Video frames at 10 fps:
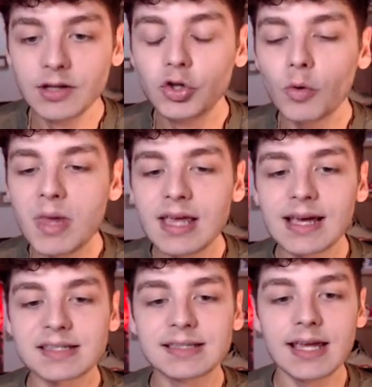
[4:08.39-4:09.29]

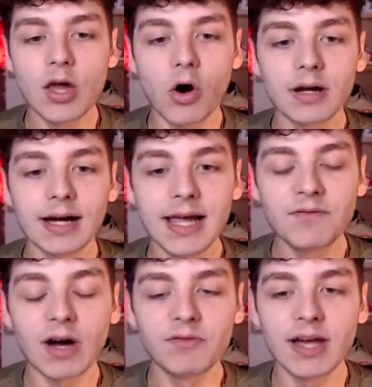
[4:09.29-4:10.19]
Dominguez, De Jong e
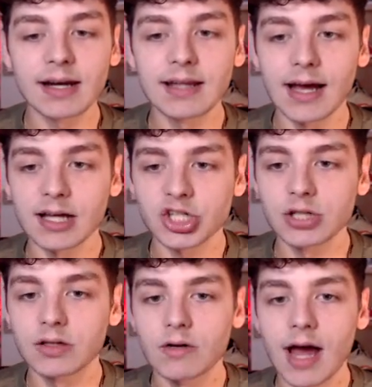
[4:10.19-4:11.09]
Valverde a
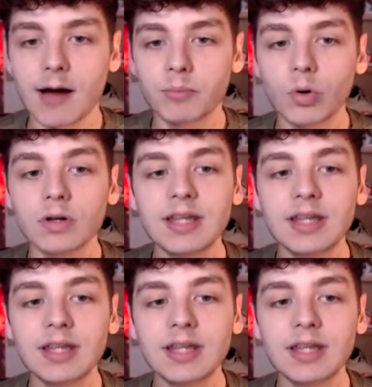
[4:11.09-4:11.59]
centrocampo,